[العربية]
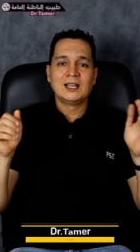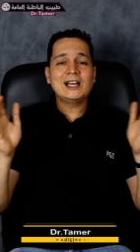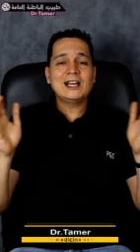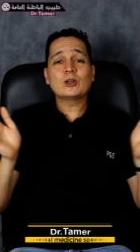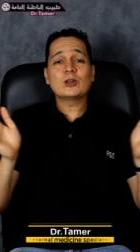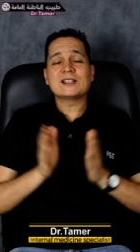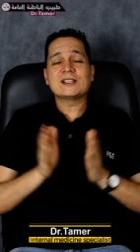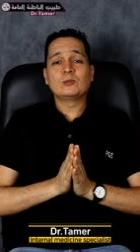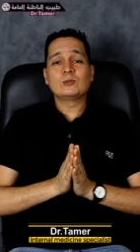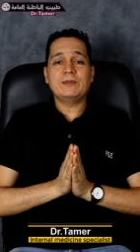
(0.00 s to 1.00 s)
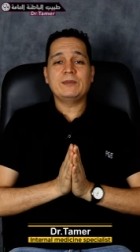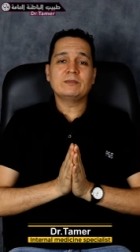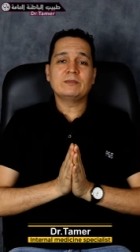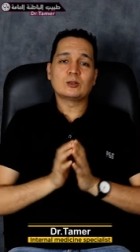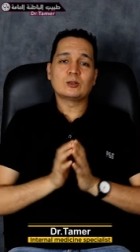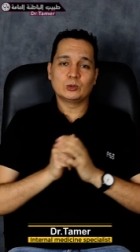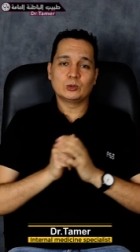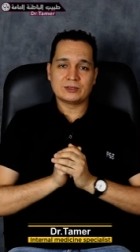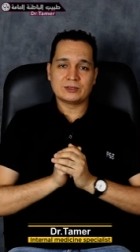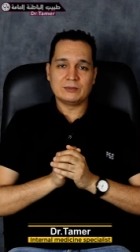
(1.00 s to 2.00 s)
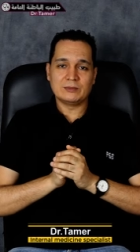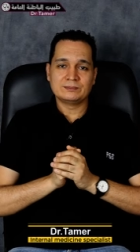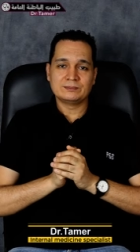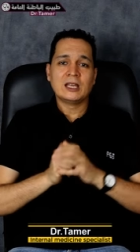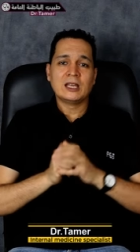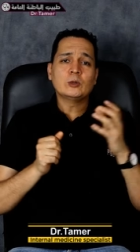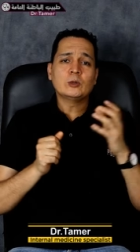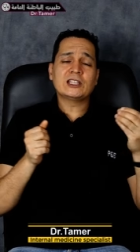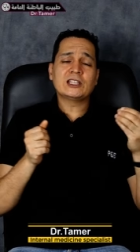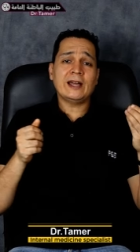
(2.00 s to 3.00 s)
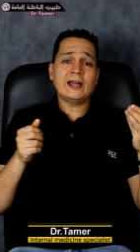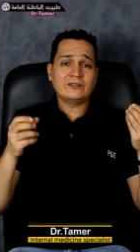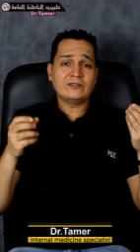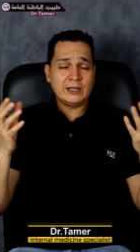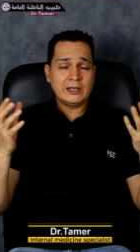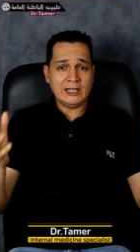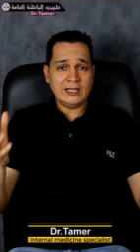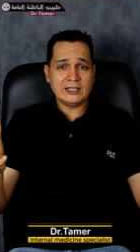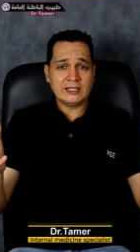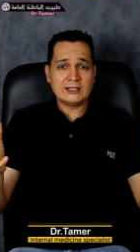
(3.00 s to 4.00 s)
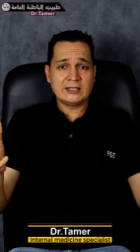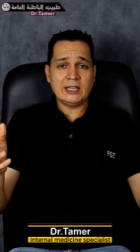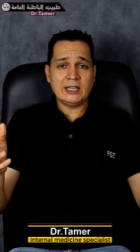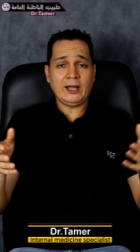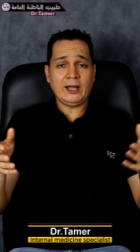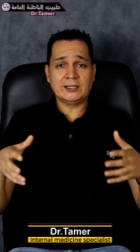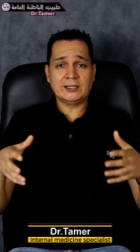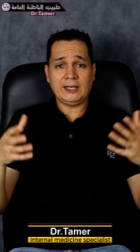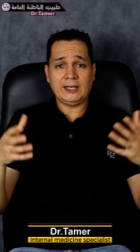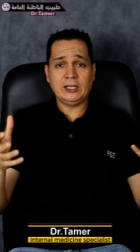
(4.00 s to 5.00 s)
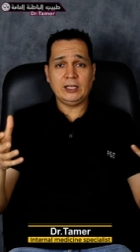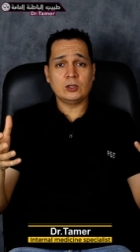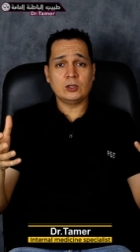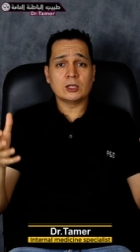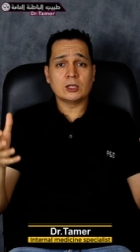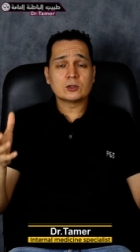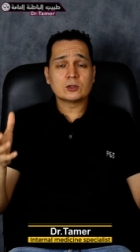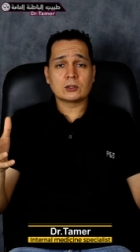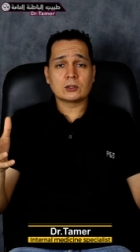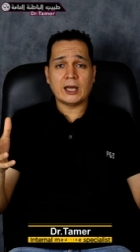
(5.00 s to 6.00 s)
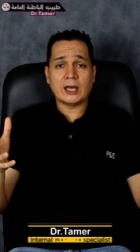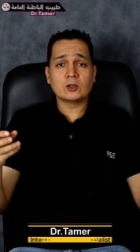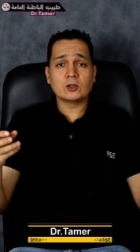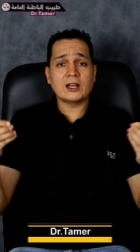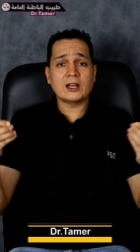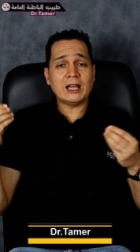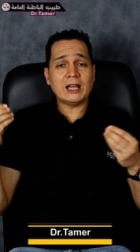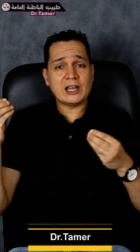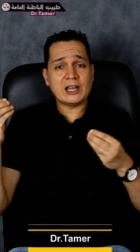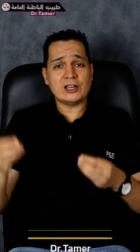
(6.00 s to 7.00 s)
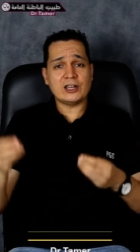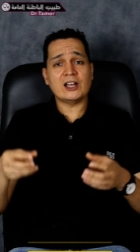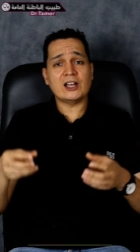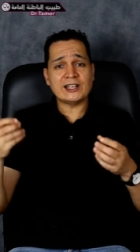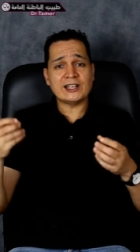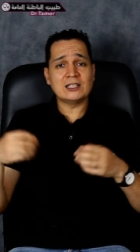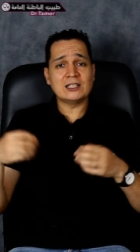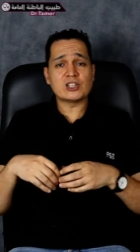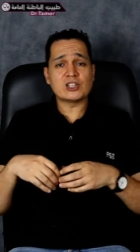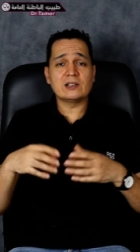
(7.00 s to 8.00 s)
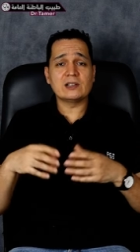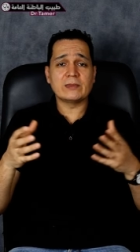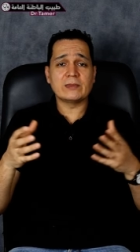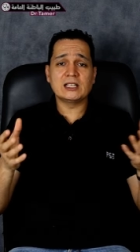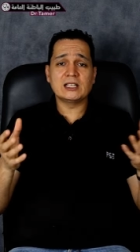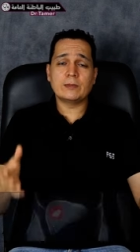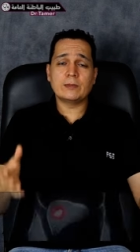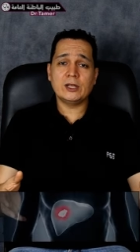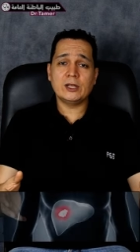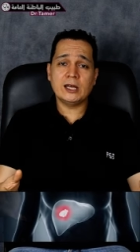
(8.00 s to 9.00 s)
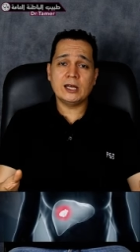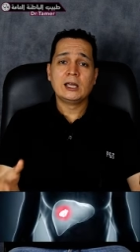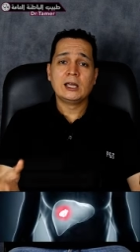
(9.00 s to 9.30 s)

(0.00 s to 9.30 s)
اهلا بيكم اعزائي المتابعين معاكم الدكتور تامر ممكن تبقى قاعد في امان الله كده تلاقي واحد داخل عليك يقول لك يا دكتور انا كنت رايح اعمل اشعه عشان عندي مشاكل في المسالك البوليه